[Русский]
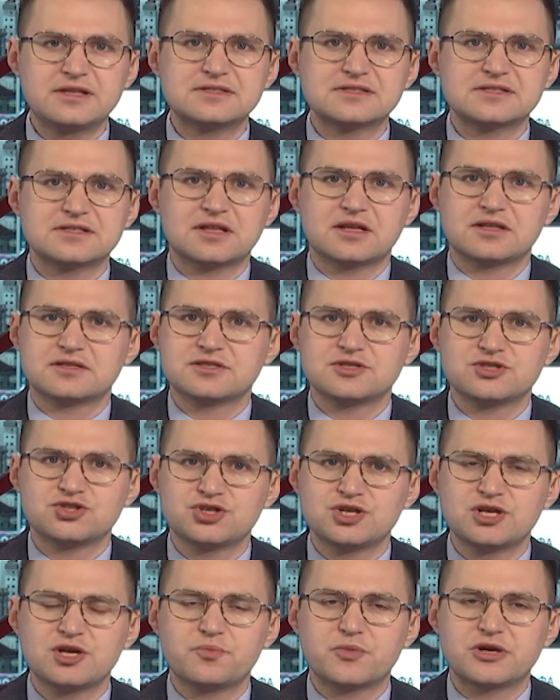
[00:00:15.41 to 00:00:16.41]
цена
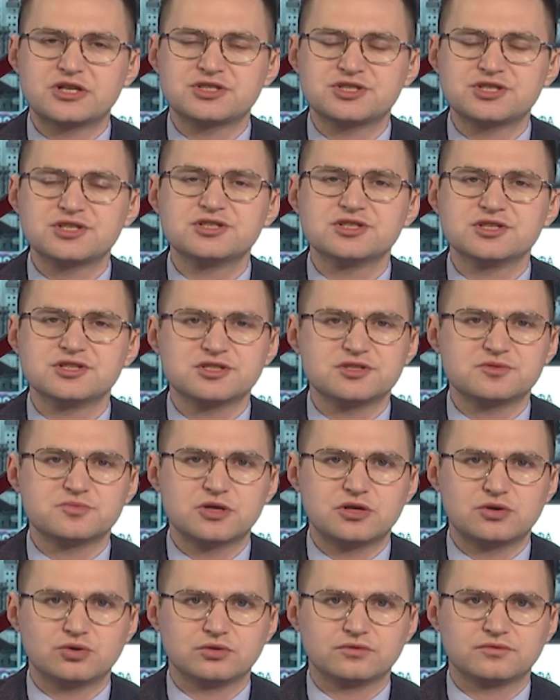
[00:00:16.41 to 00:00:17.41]
отсечения почти 10
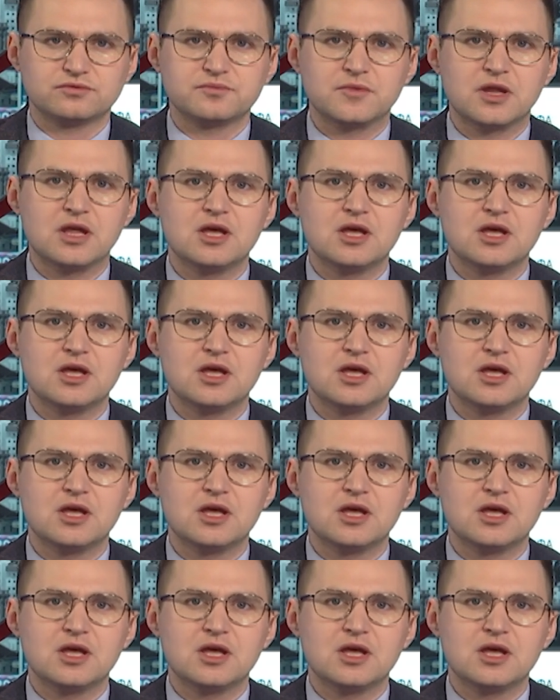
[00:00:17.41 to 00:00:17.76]
миллионов.